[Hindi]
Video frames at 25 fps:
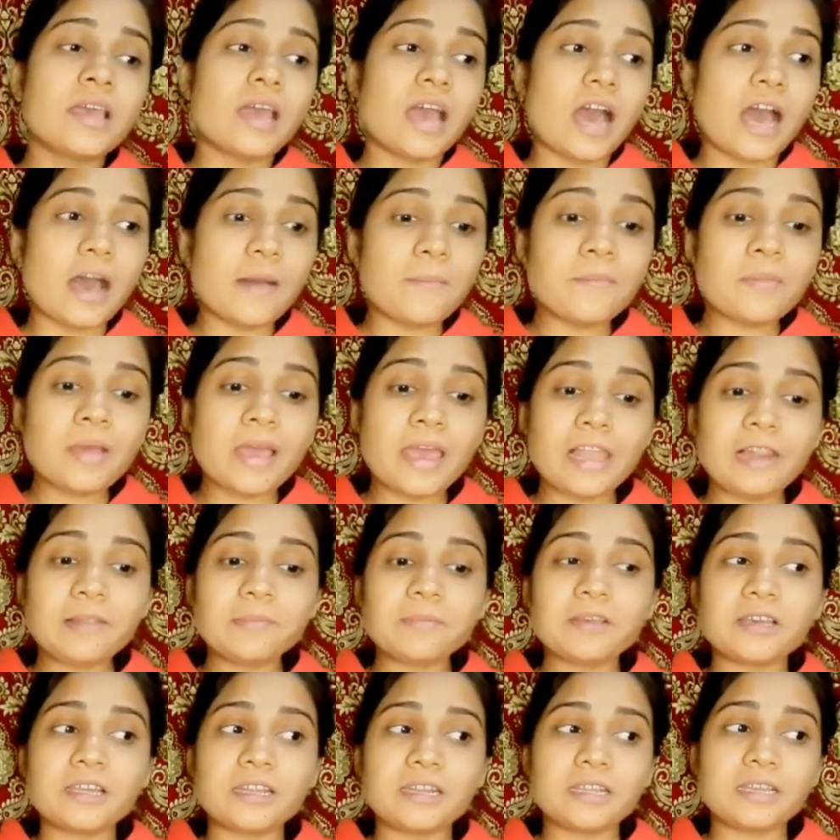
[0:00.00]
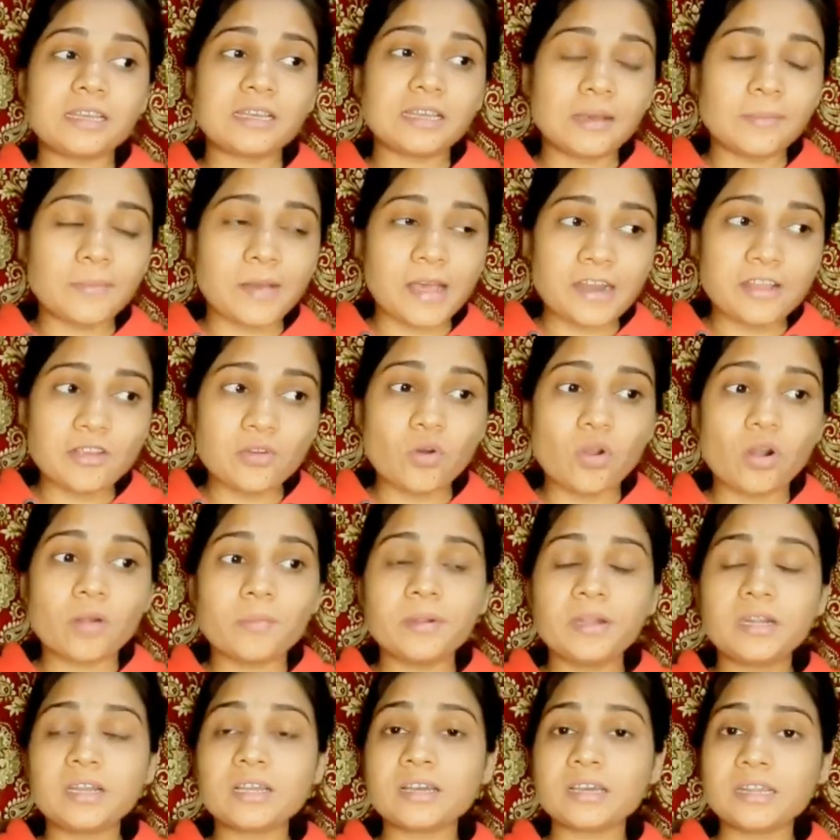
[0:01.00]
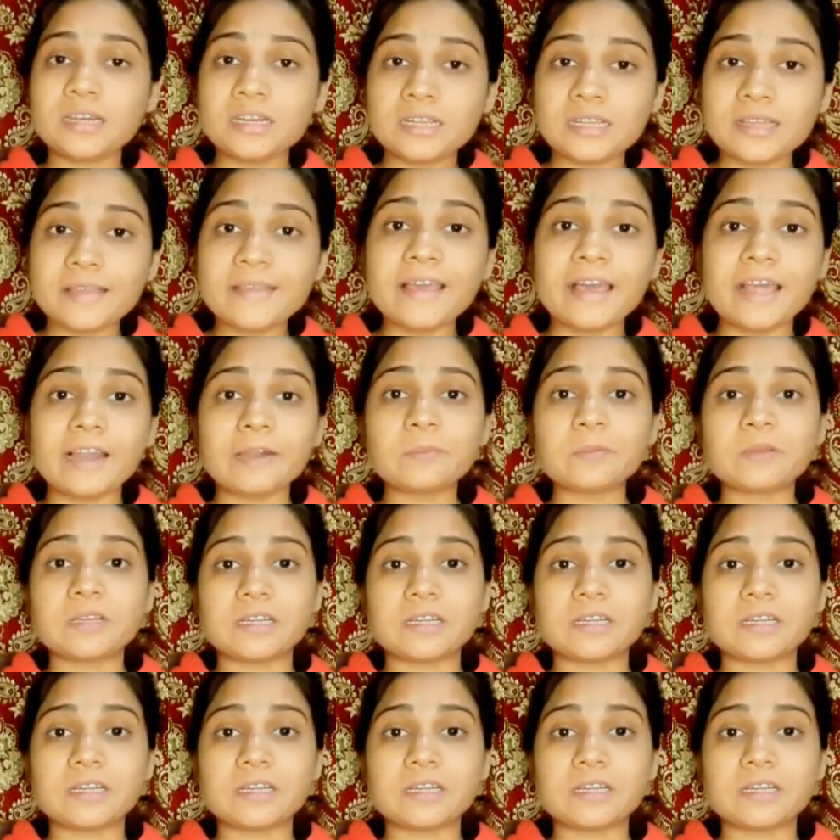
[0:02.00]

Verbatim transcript: हम हेल्प करें हमारी गवर्नमेंट अगर इनकी हेल्प